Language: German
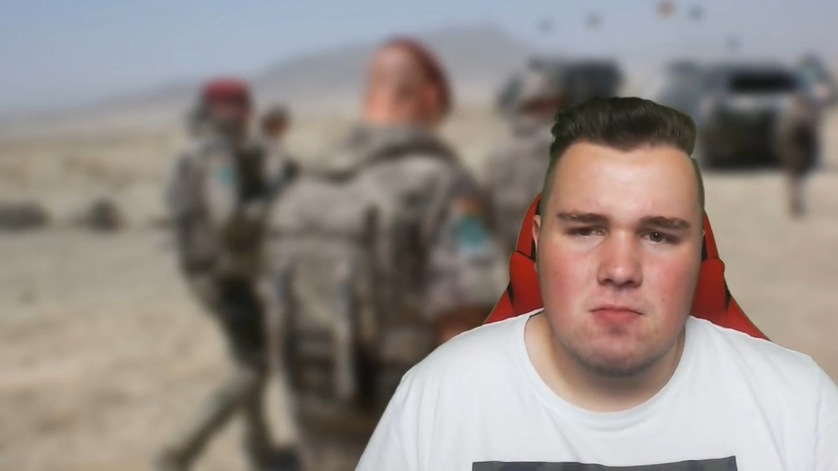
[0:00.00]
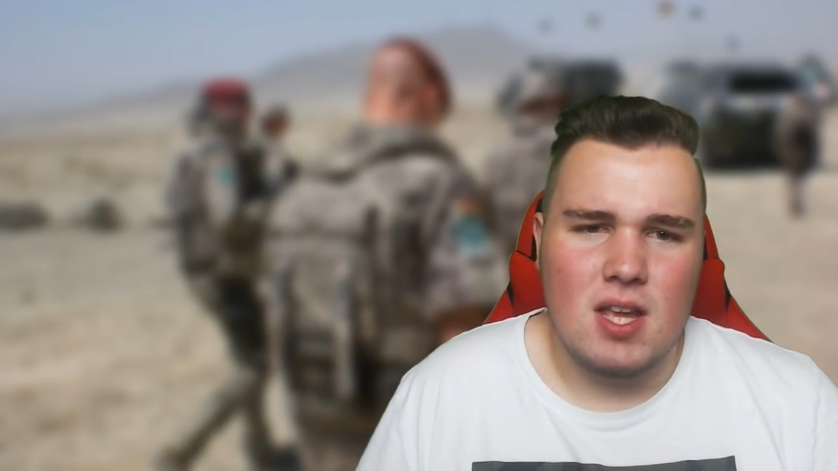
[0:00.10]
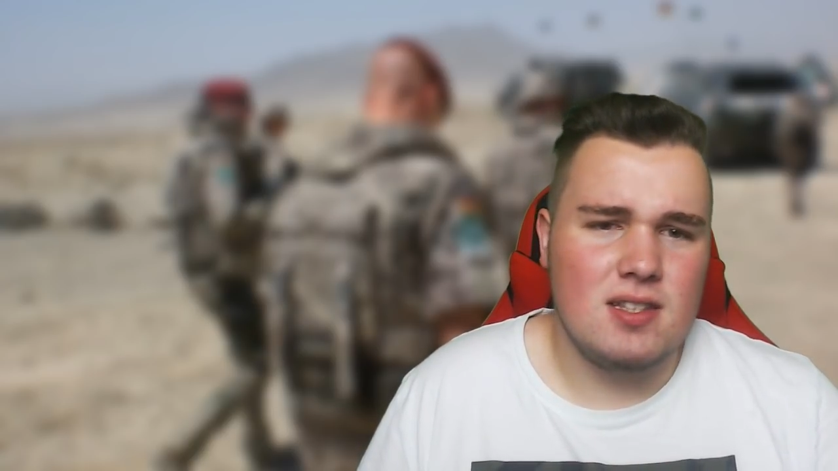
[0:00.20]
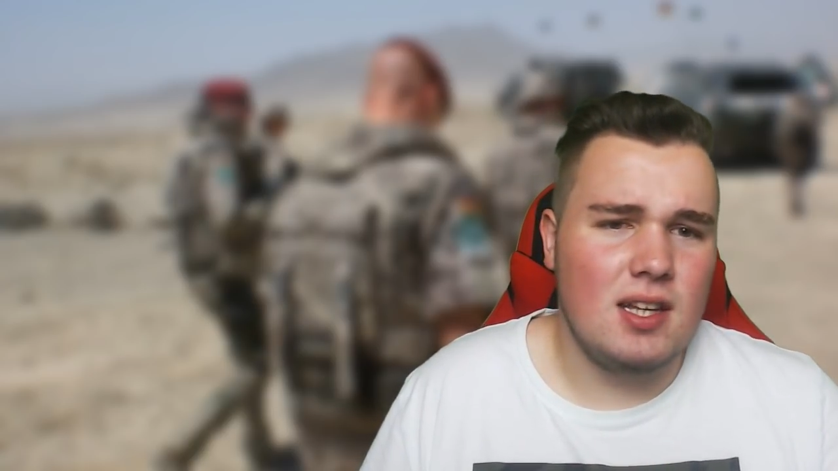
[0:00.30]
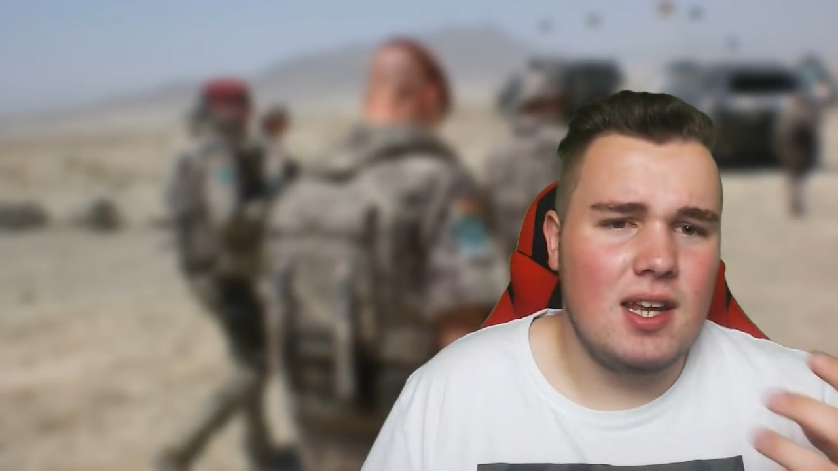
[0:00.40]

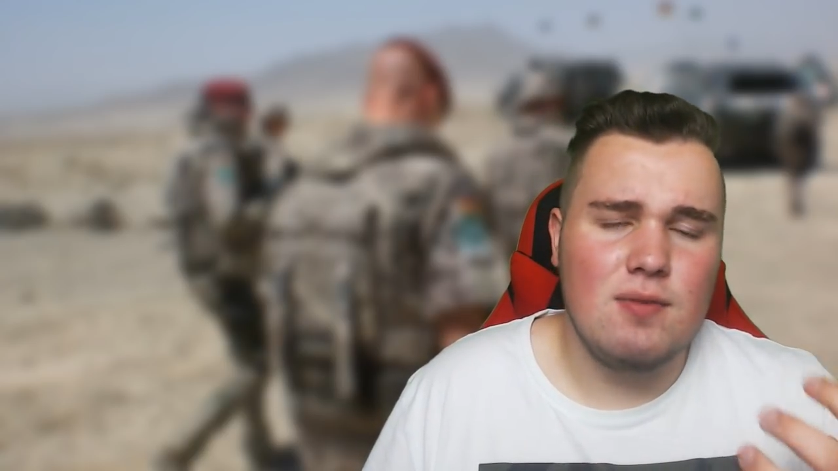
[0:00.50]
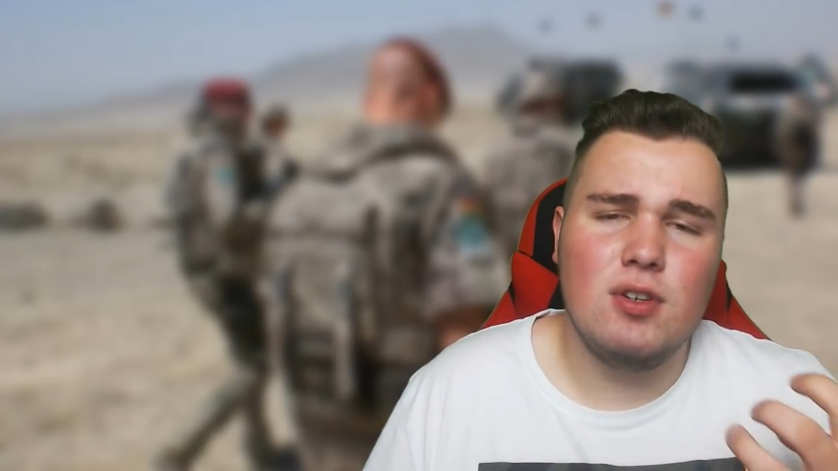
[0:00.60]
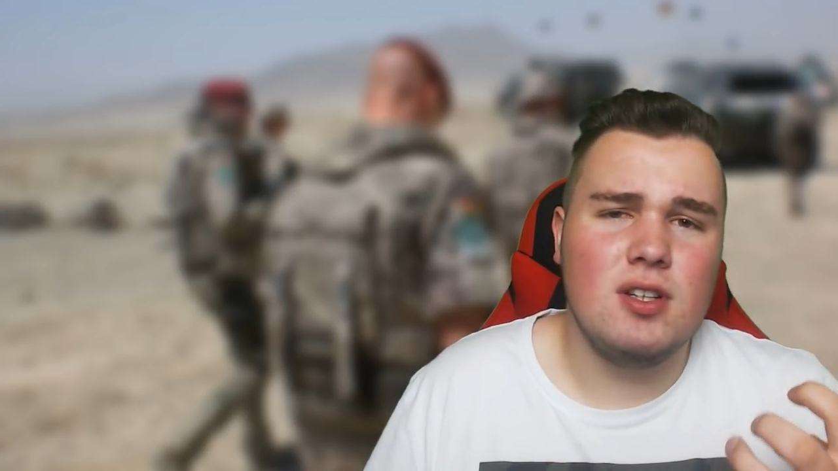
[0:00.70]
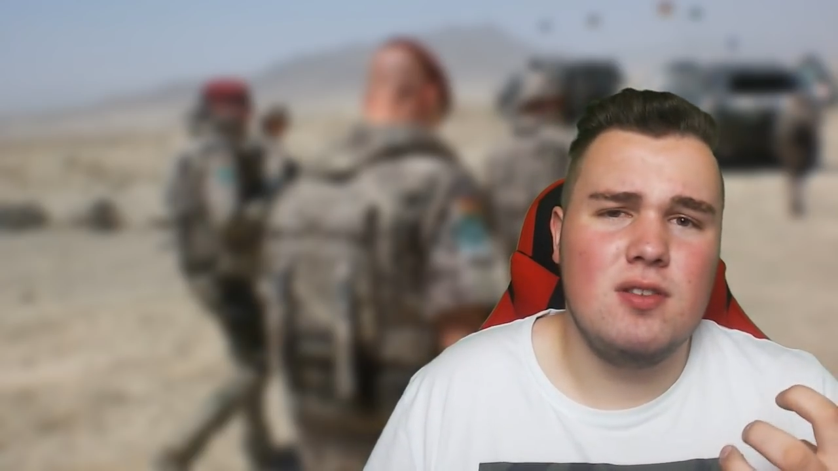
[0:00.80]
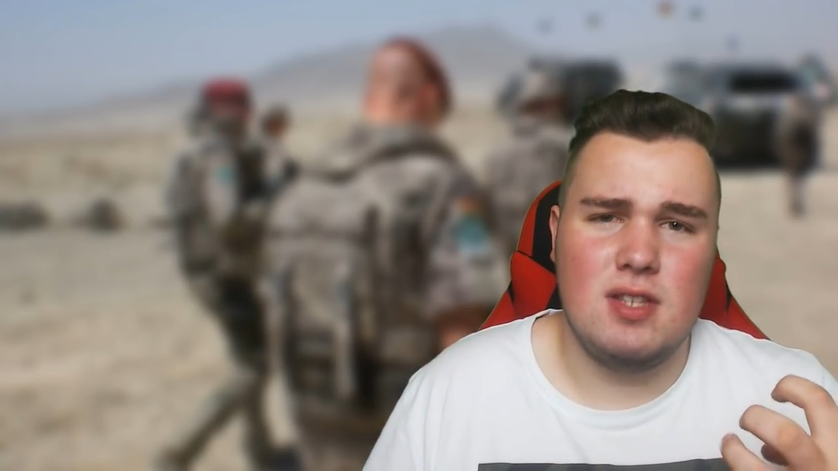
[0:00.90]
Es hat einen
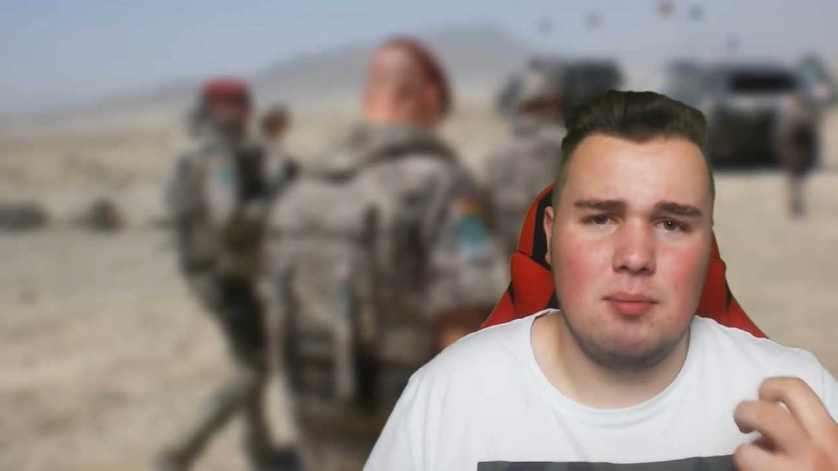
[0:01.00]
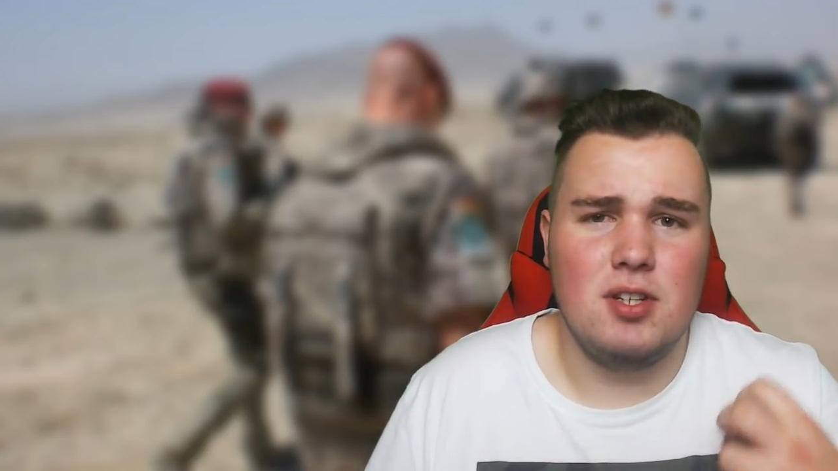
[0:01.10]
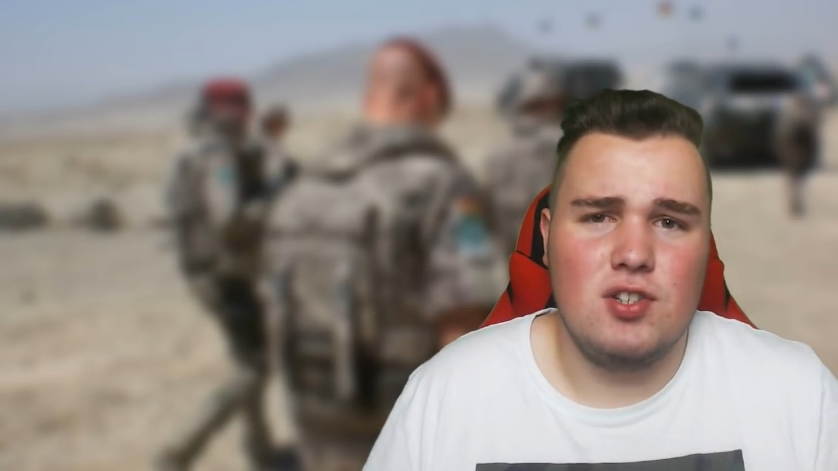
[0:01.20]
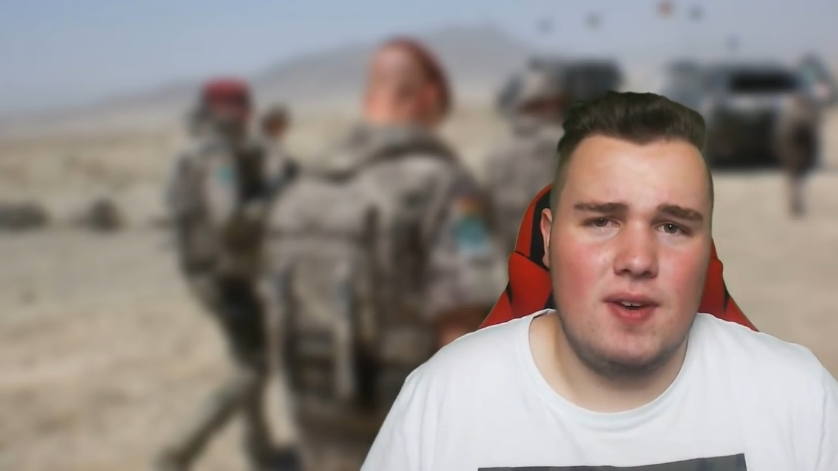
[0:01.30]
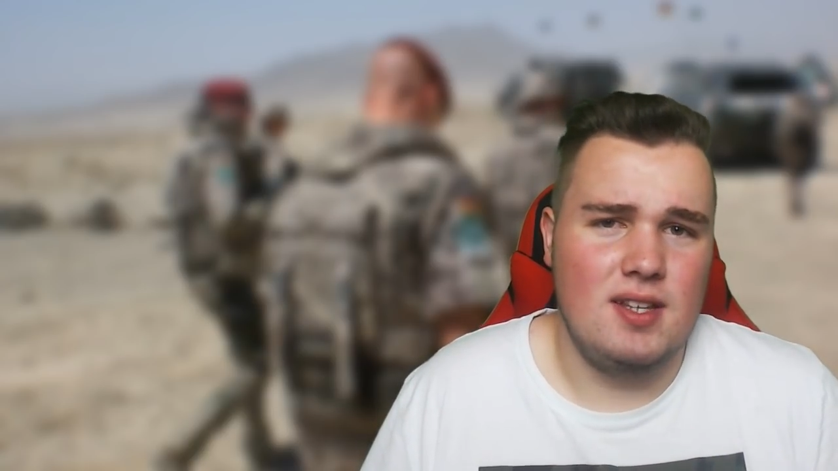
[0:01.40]
wirklich
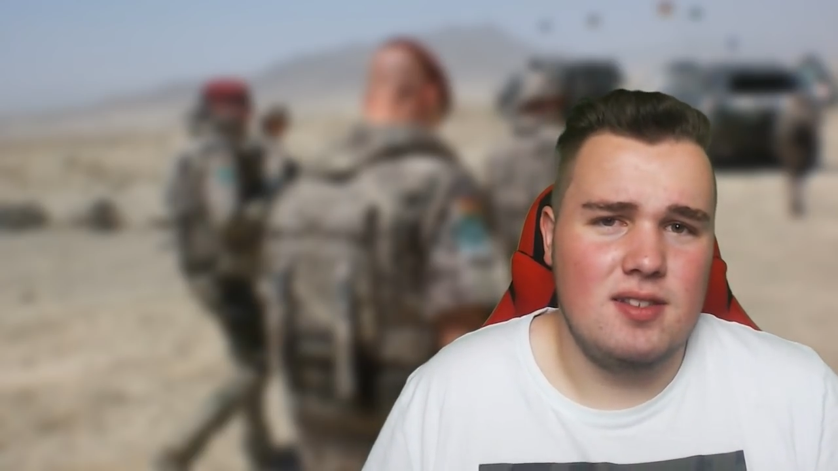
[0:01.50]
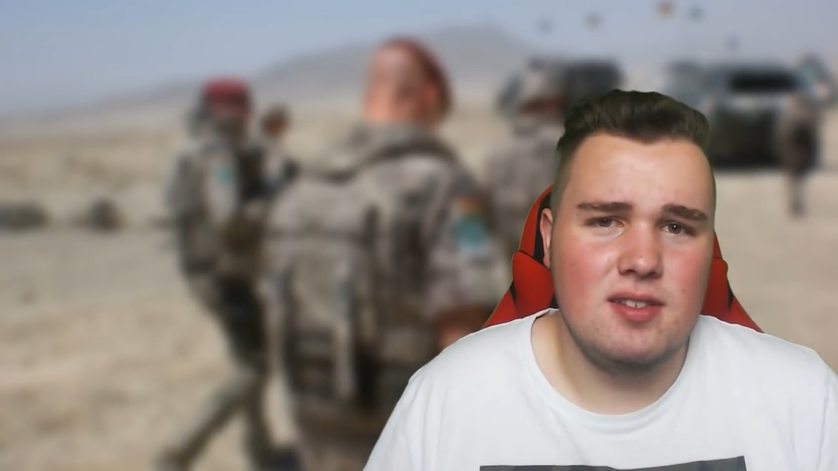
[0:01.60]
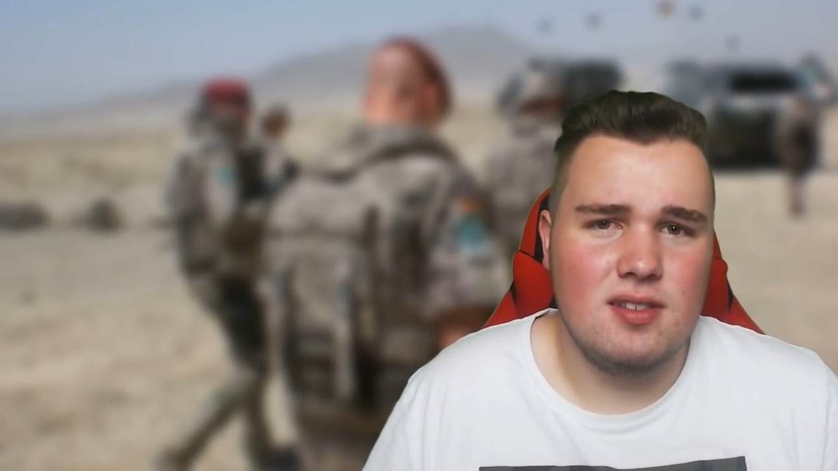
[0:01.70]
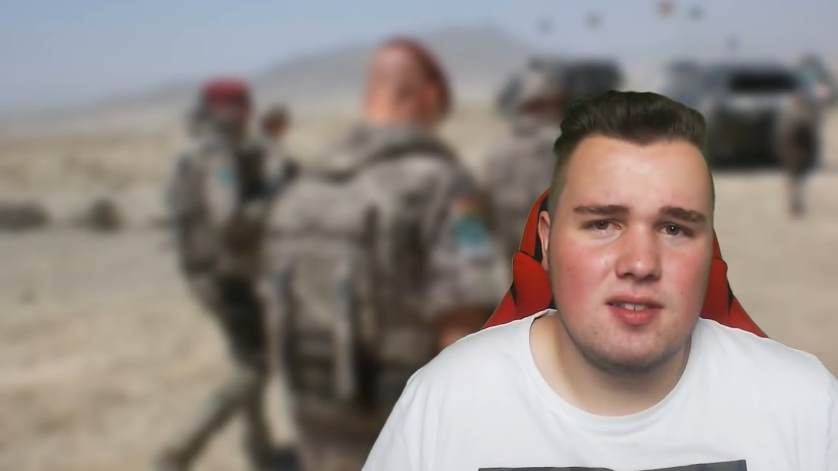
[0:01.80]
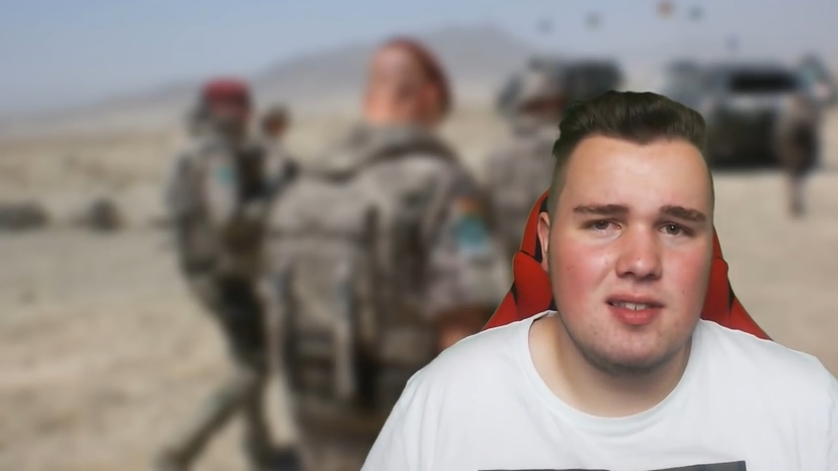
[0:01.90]
zusammengeschweißt,
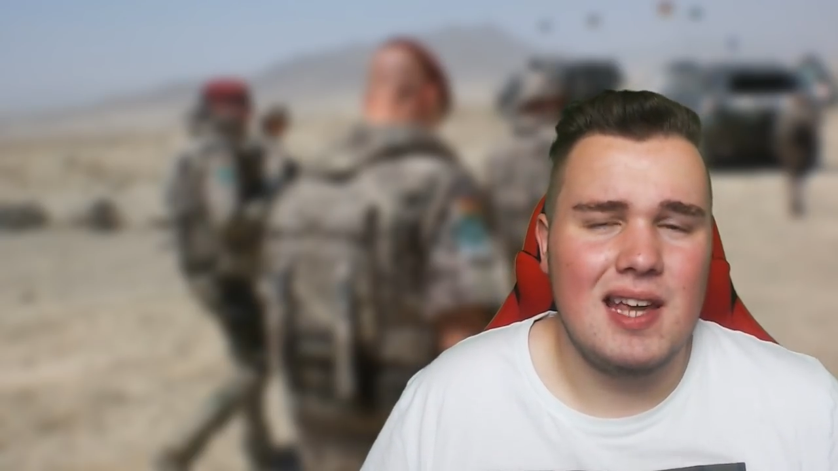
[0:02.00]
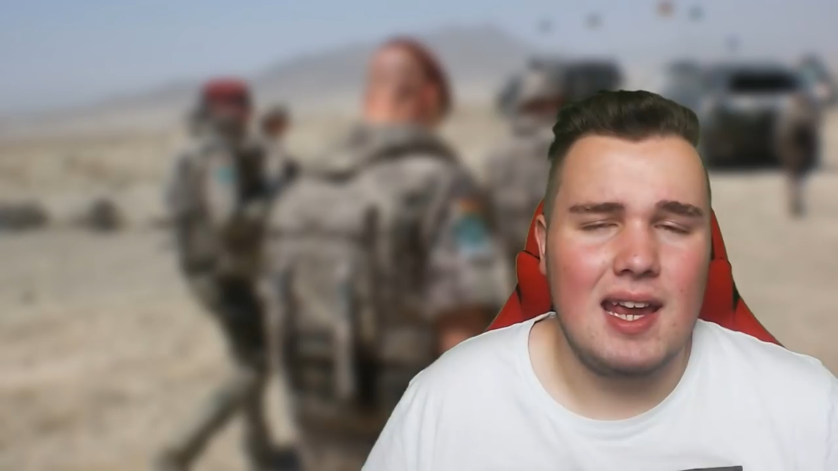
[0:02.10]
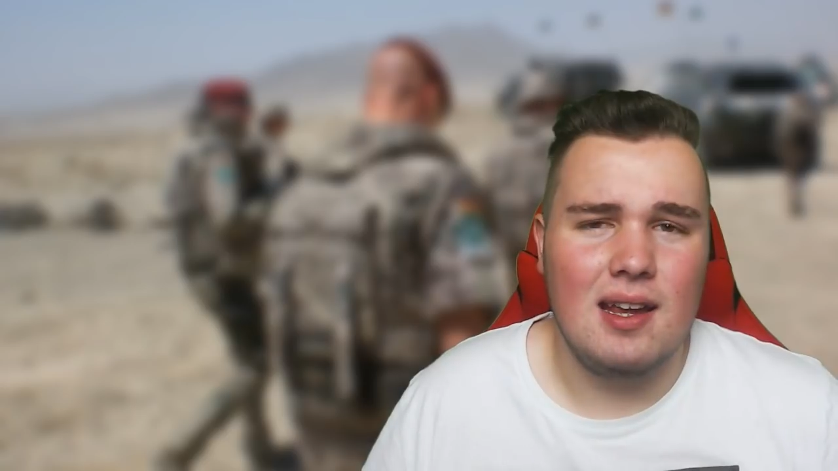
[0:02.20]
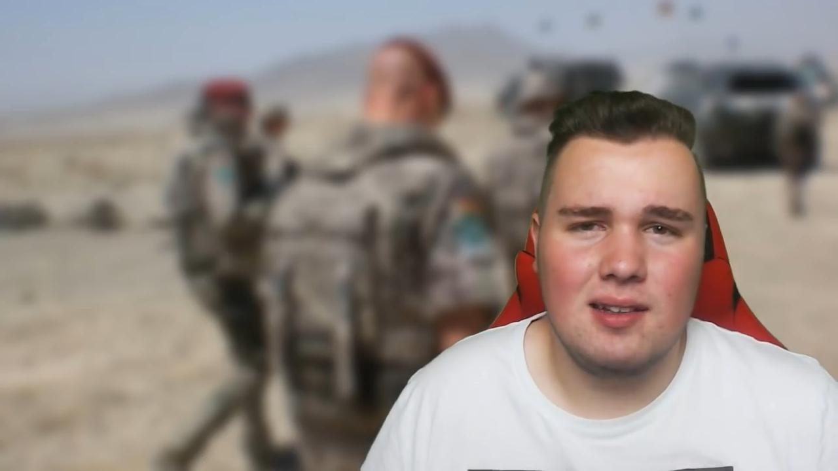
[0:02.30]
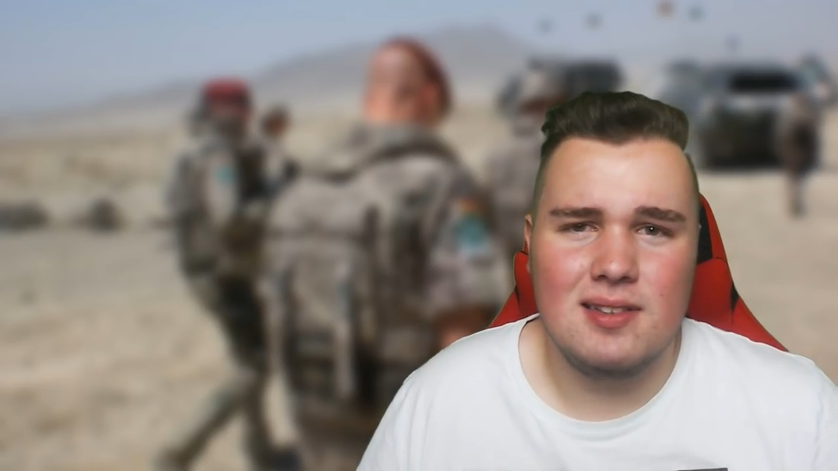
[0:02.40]
dieses Trinken,